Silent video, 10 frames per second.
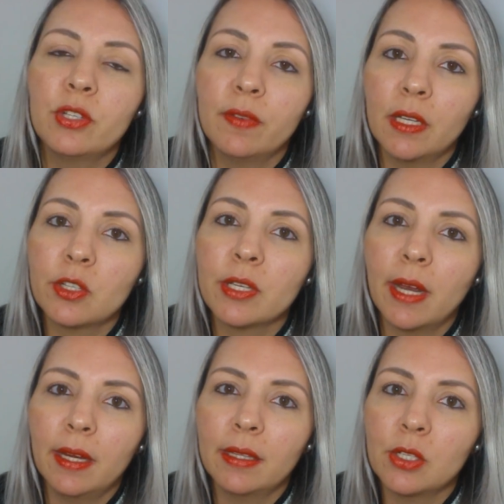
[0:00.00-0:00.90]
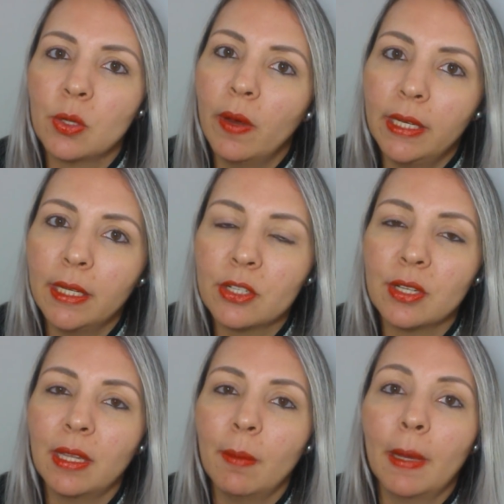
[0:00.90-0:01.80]
tive que tirar ele da escolinha,
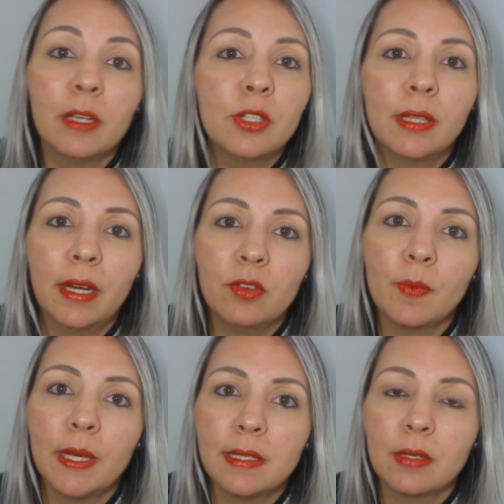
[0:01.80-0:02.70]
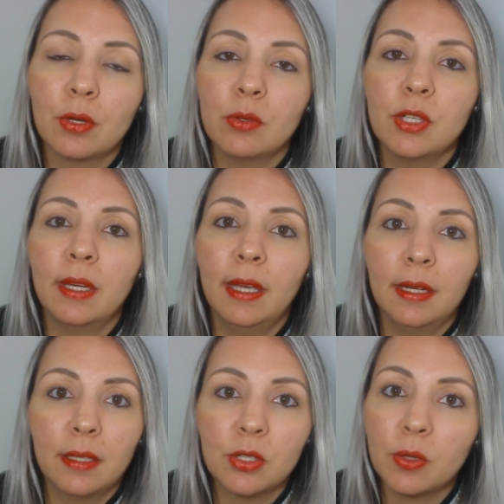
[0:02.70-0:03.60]
já tem mais de três meses que eu tirei
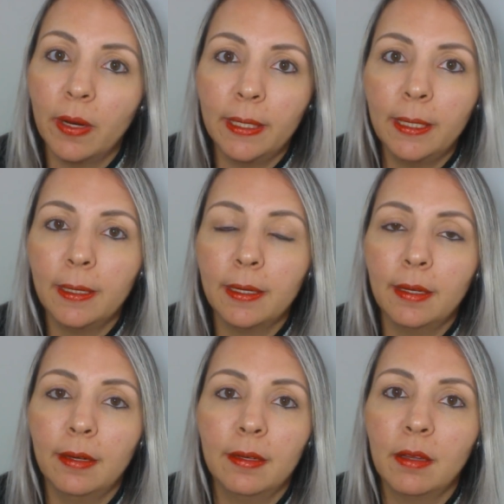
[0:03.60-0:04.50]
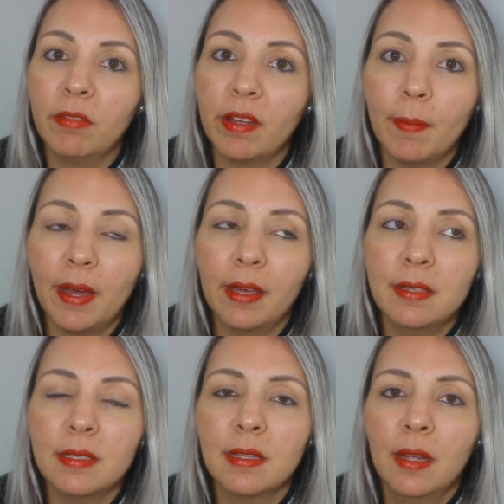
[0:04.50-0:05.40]
ele da escolinha, que ele não vai
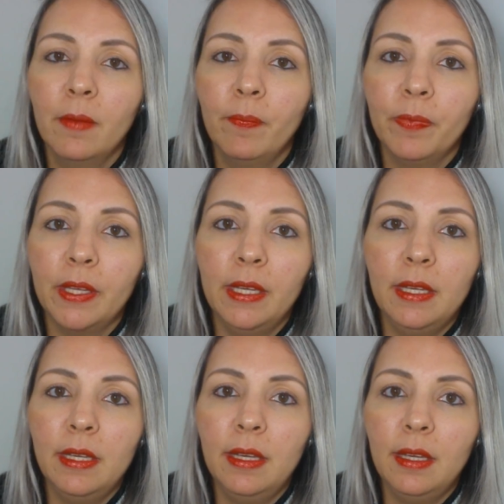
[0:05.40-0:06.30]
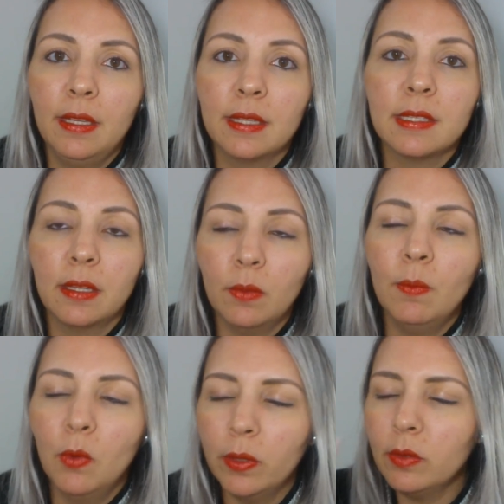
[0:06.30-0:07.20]
mais. E, e tá sendo
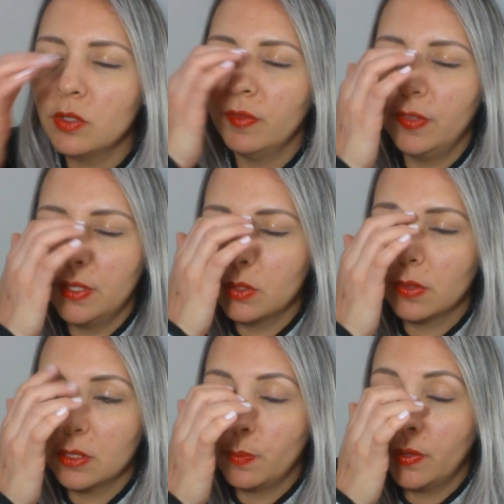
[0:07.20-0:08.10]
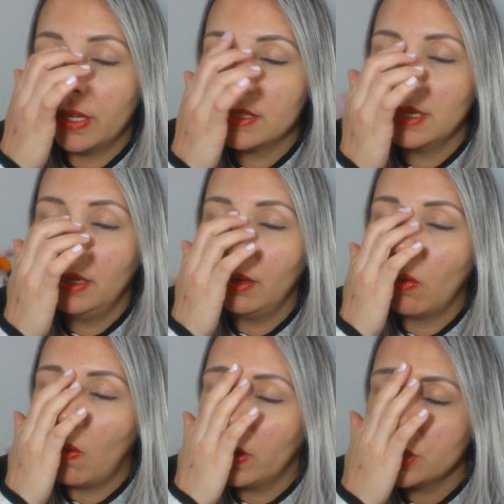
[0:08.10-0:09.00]
muito difícil isso, porque assim, ele
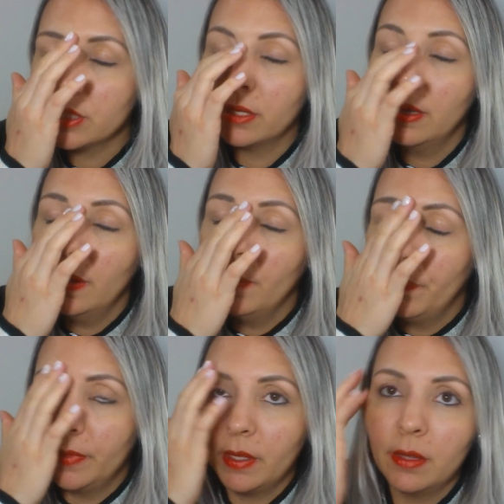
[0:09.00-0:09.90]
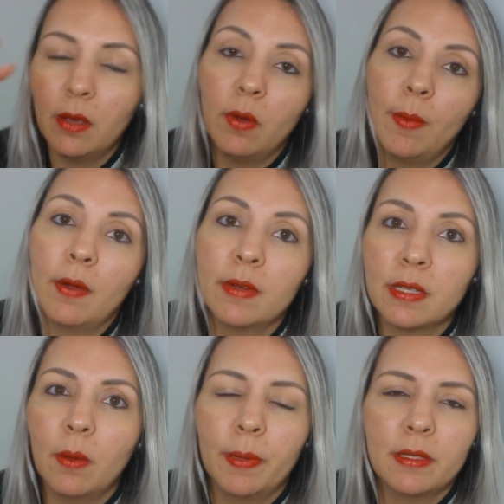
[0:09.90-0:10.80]
gosta, entendeu? É uma
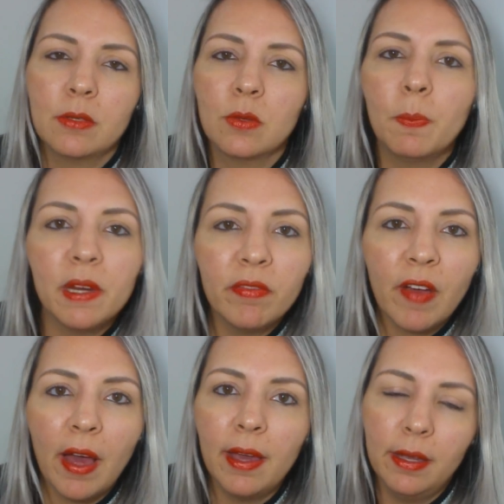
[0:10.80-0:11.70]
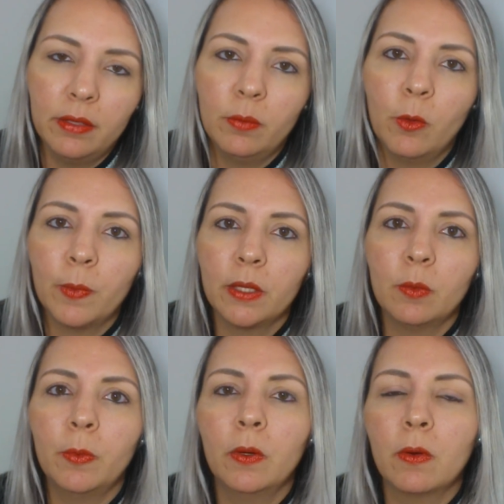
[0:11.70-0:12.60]
coisa que eu preciso privar ele no
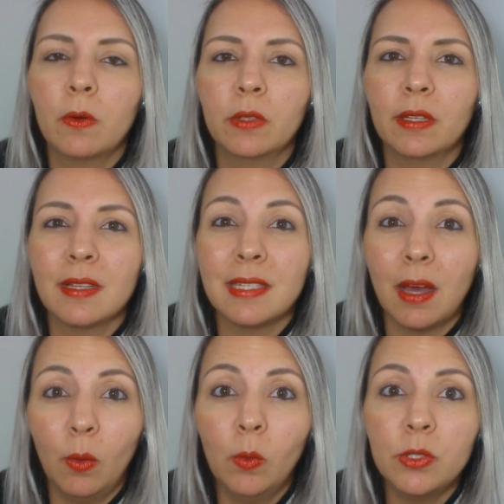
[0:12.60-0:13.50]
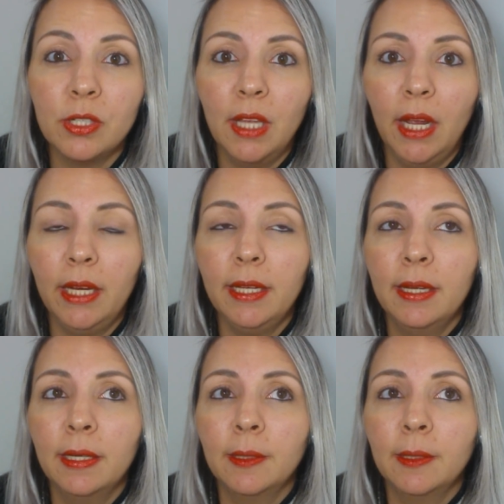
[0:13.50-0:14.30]
momento por conta da saúde dele.